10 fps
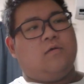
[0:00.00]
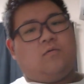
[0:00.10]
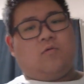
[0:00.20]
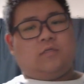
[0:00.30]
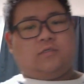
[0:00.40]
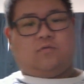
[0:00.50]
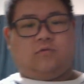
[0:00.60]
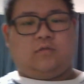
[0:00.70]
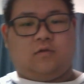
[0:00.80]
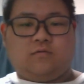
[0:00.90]
おかしなこと
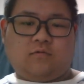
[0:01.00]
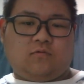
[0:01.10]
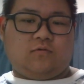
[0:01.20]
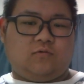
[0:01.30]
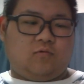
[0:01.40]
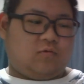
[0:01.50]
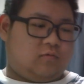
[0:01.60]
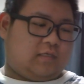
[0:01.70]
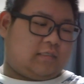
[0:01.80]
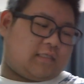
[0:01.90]
言ってる。この人。
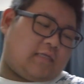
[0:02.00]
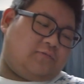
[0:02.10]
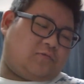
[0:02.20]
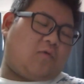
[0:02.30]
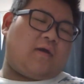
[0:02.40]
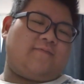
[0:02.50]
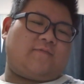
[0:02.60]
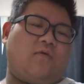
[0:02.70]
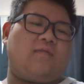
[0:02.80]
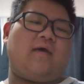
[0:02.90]
さすがに布団が
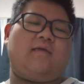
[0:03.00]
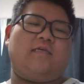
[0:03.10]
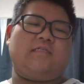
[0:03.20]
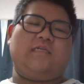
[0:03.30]
吹っ飛んだダジャ